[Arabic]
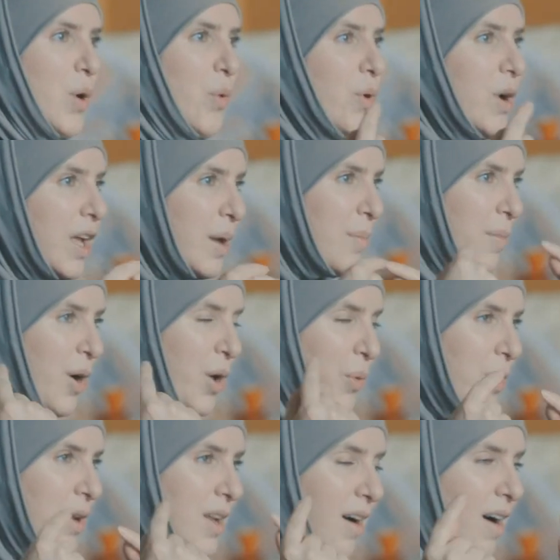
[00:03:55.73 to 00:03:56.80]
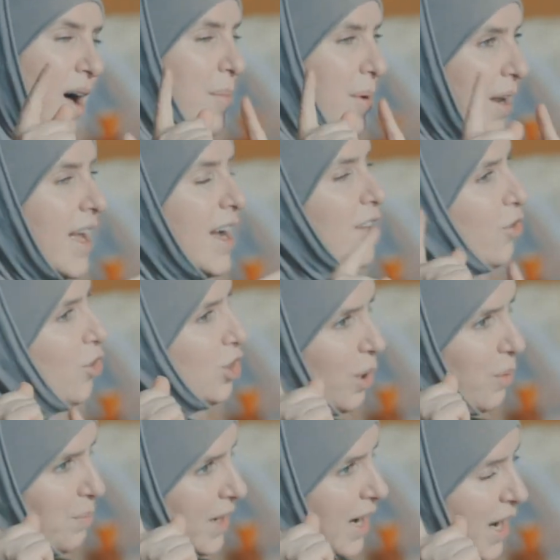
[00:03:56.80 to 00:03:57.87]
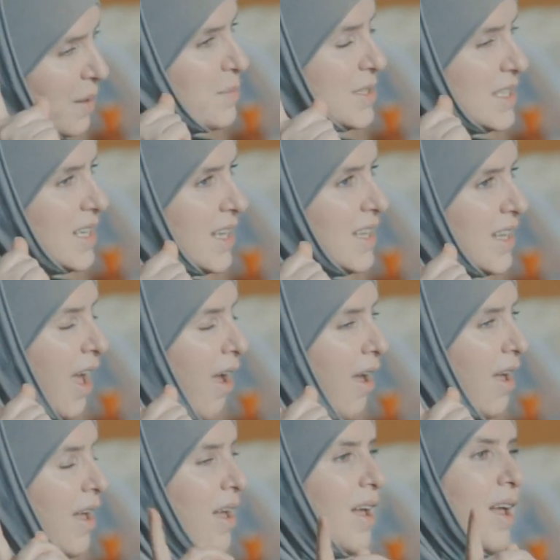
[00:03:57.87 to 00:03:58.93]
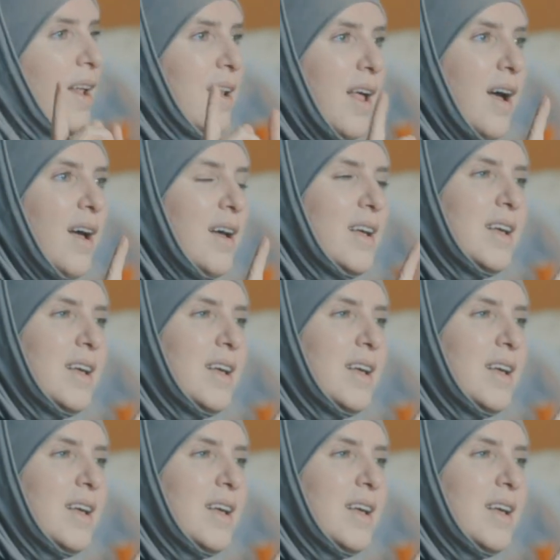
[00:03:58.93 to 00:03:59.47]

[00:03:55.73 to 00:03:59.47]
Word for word: والخمار والنقاب اللي كانت تحطها المرأة المصرية لا